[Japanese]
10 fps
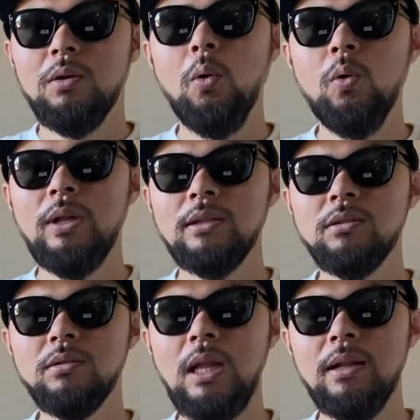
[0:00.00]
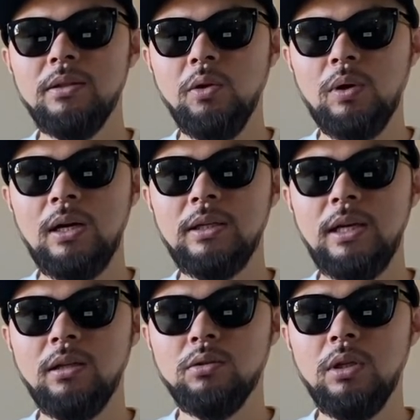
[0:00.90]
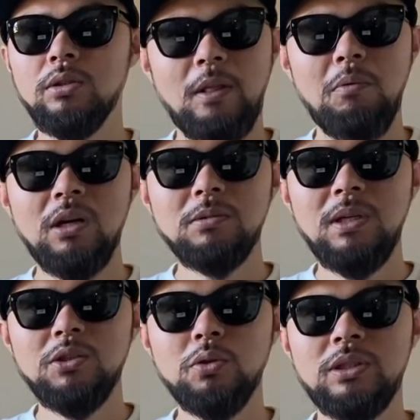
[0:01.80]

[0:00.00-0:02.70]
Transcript: う老若男女関係なくでワークマン女